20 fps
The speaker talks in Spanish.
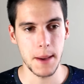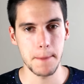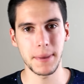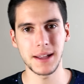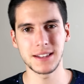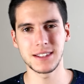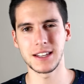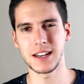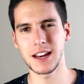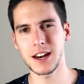
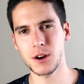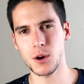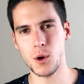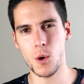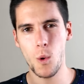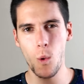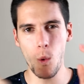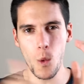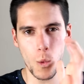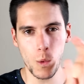Va a
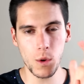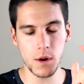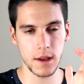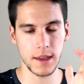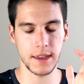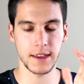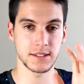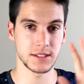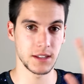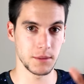tener un,
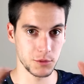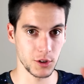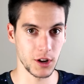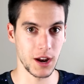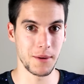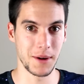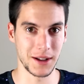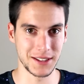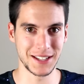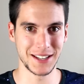excepto
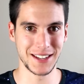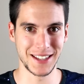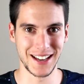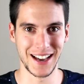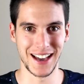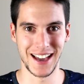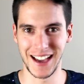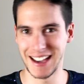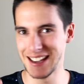la batería,